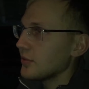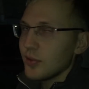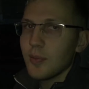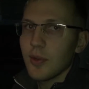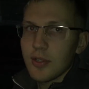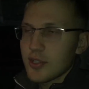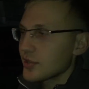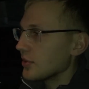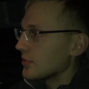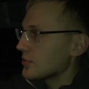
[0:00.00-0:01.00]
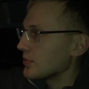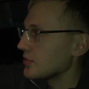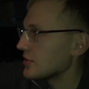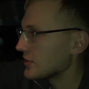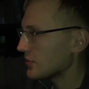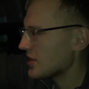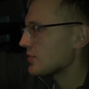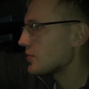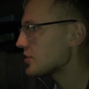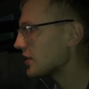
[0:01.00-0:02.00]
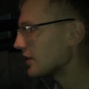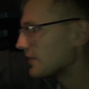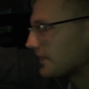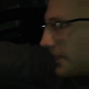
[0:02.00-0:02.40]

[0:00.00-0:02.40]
ну, любое число может получиться. Вот сейчас будем считать.